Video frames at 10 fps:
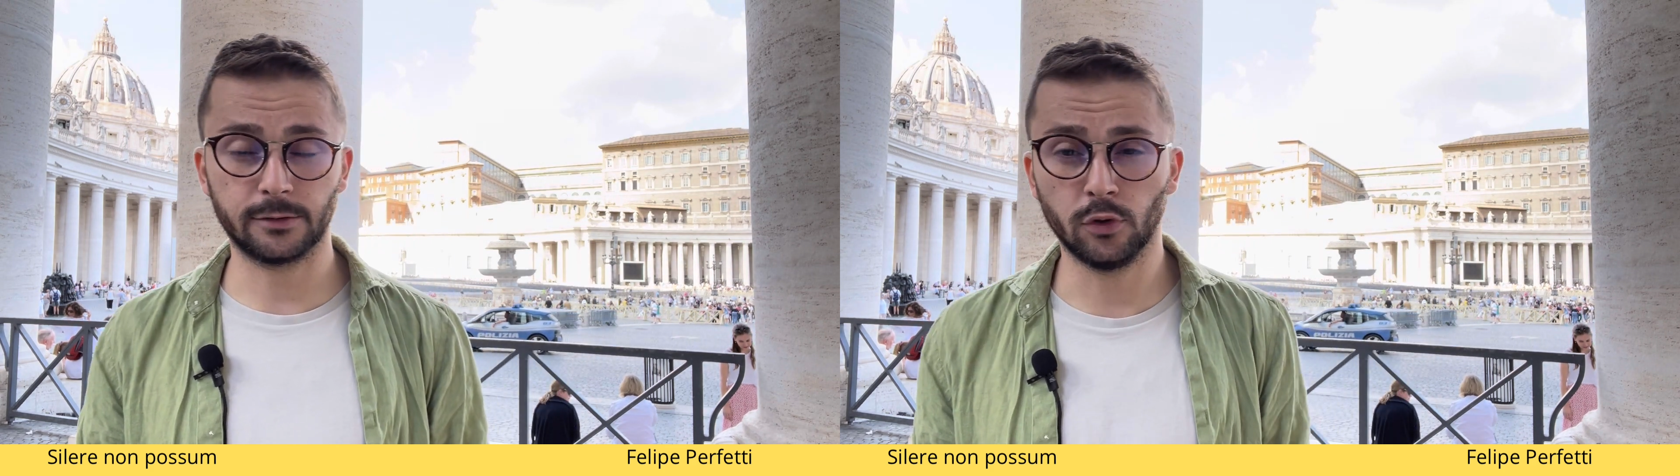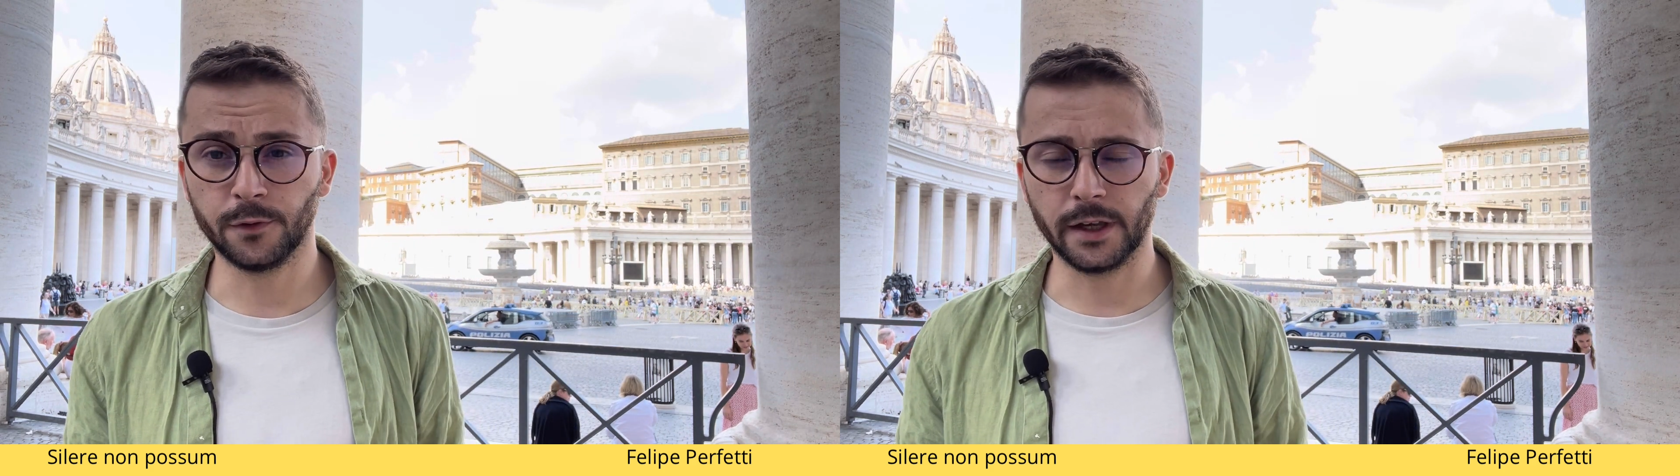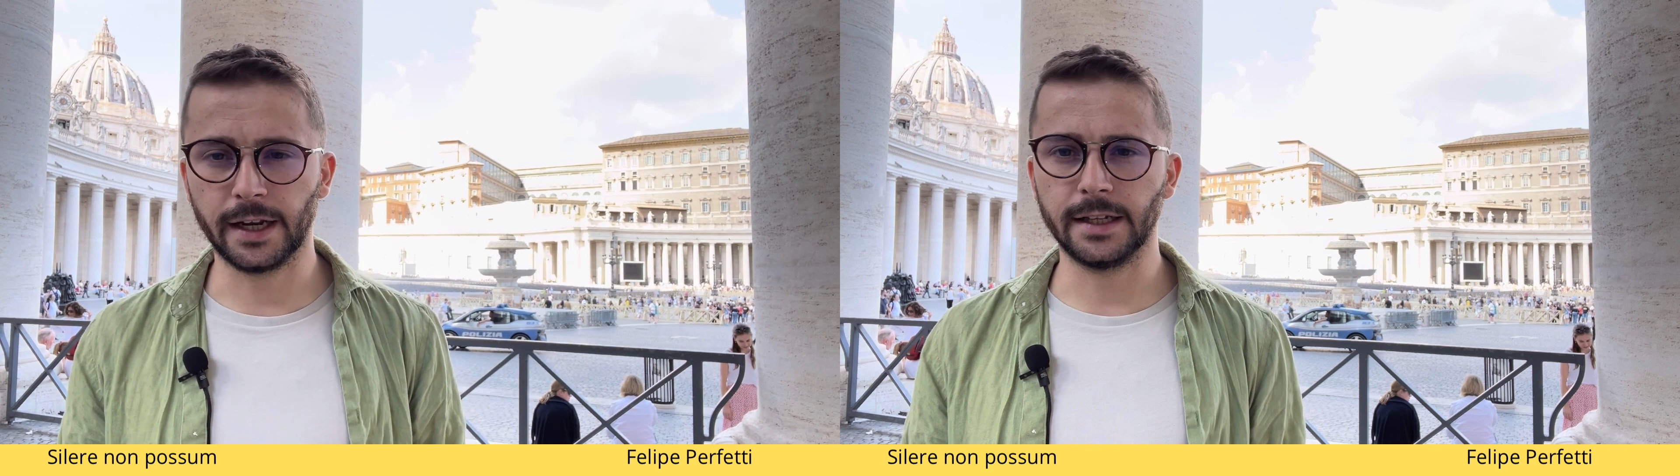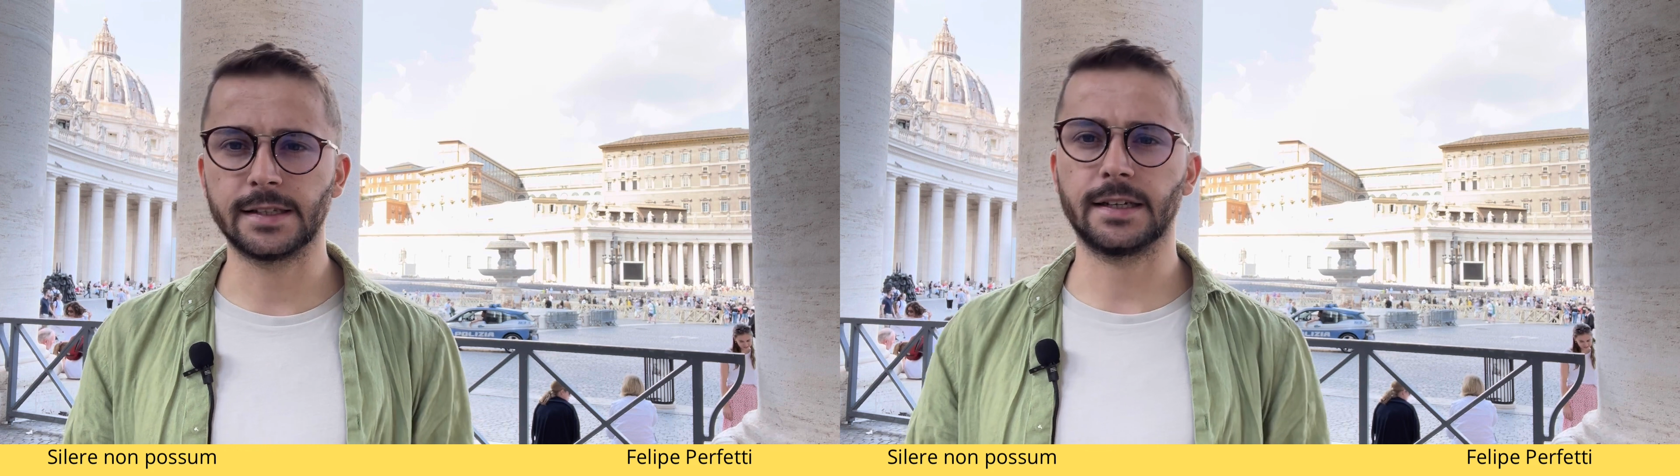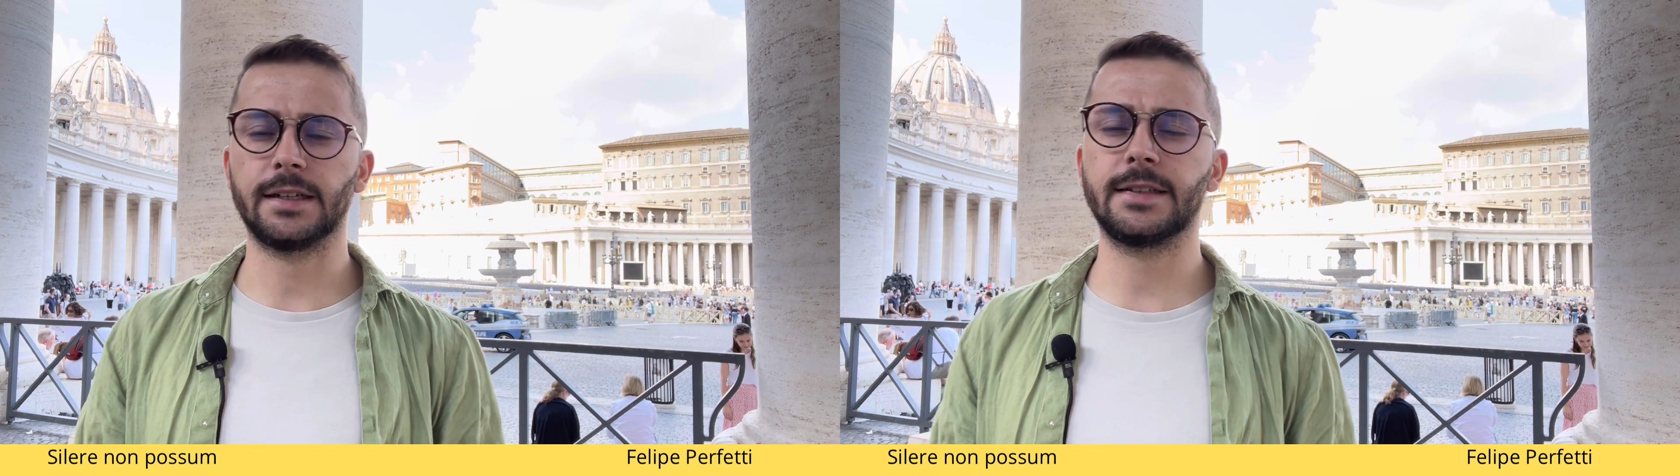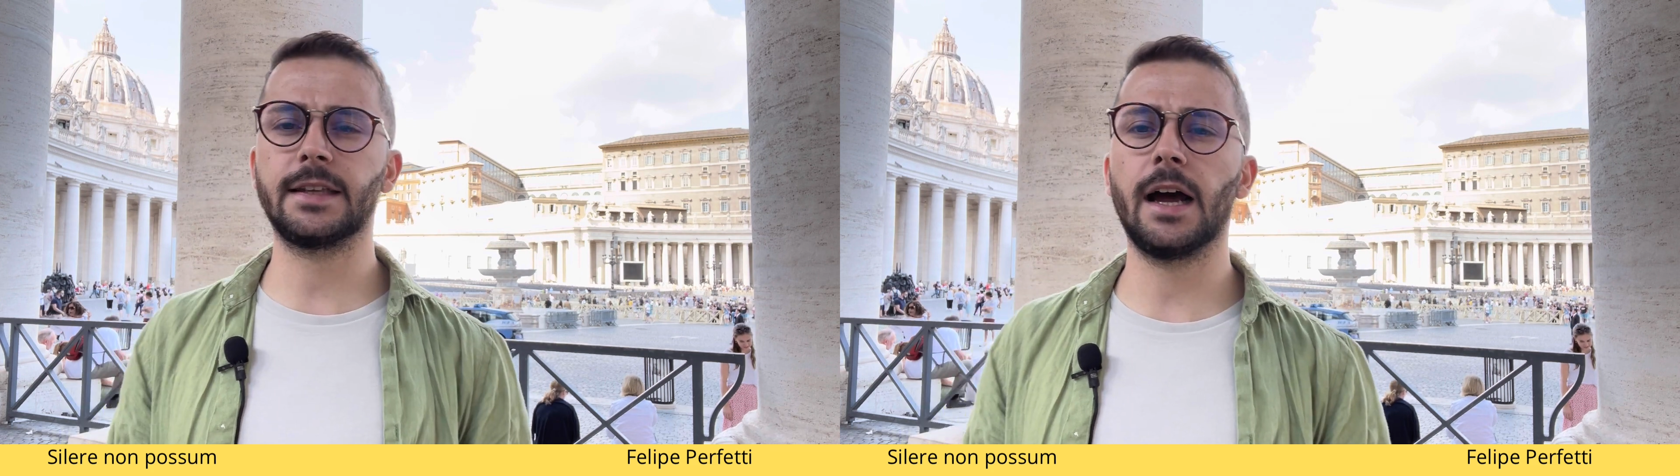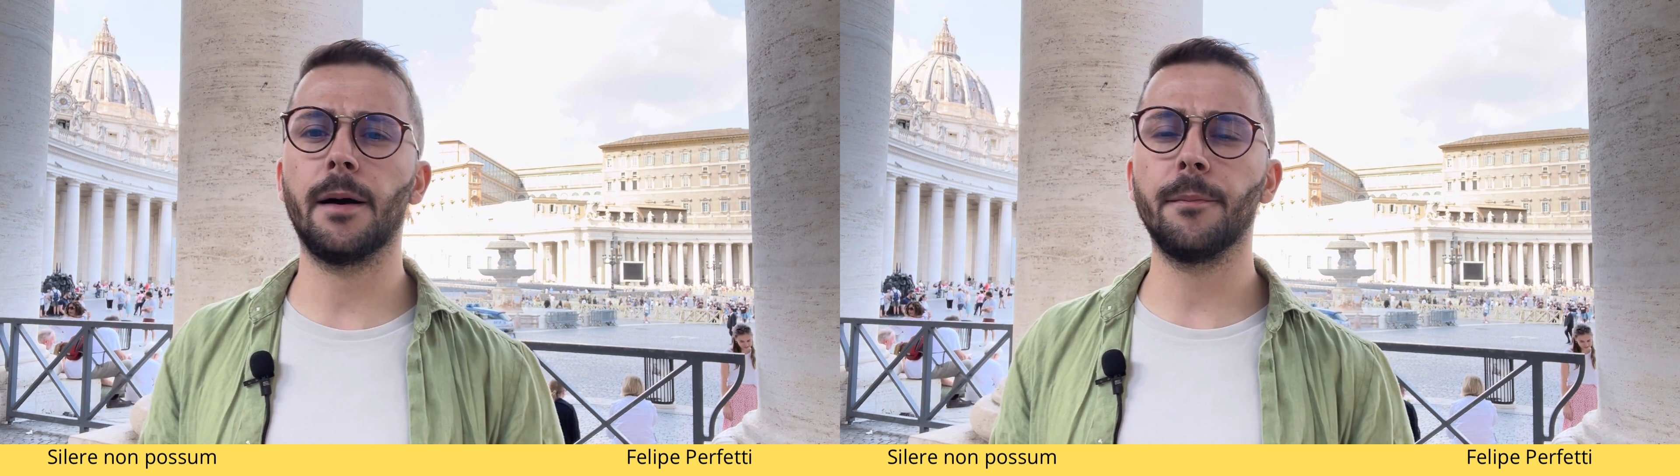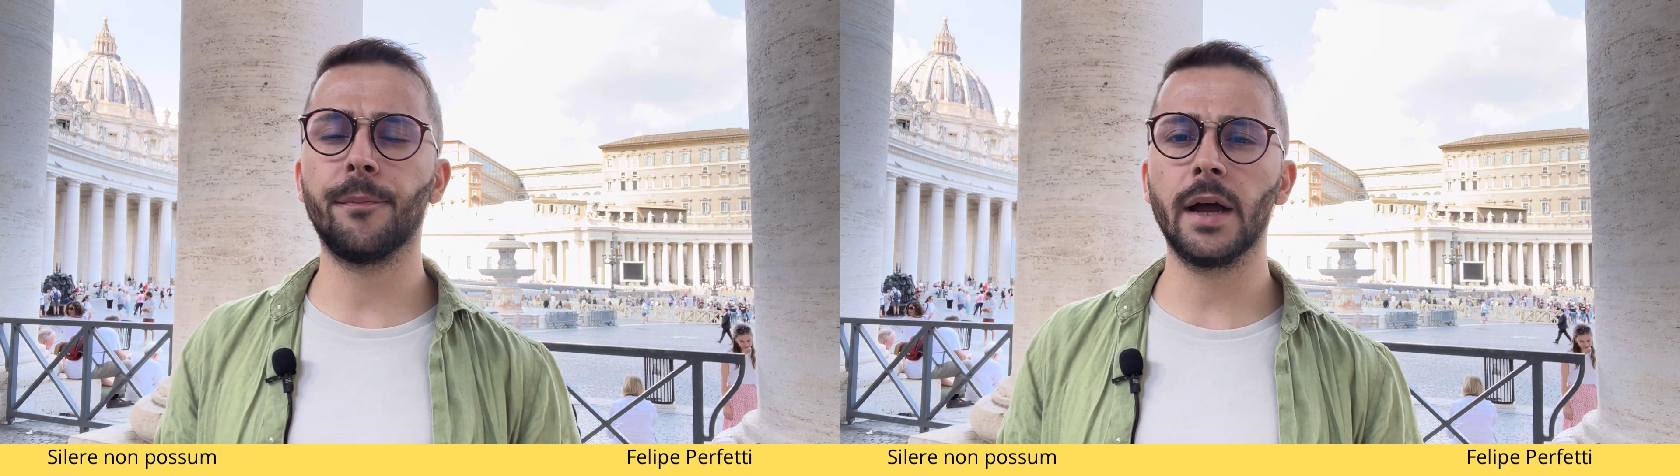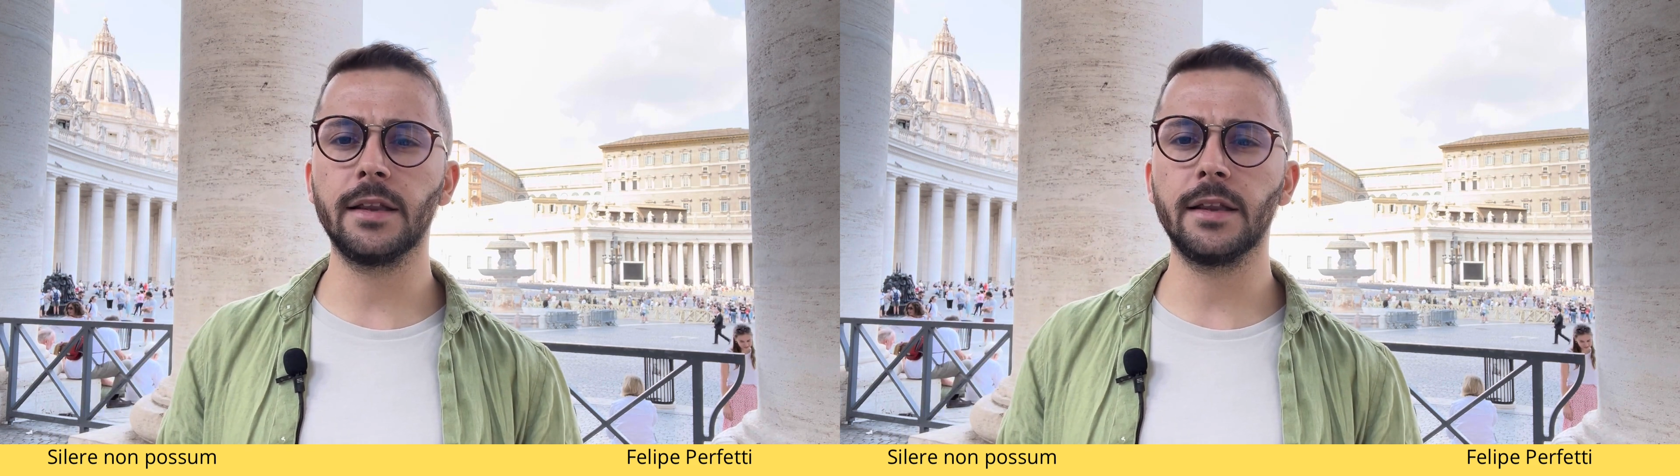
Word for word: conferenza stampa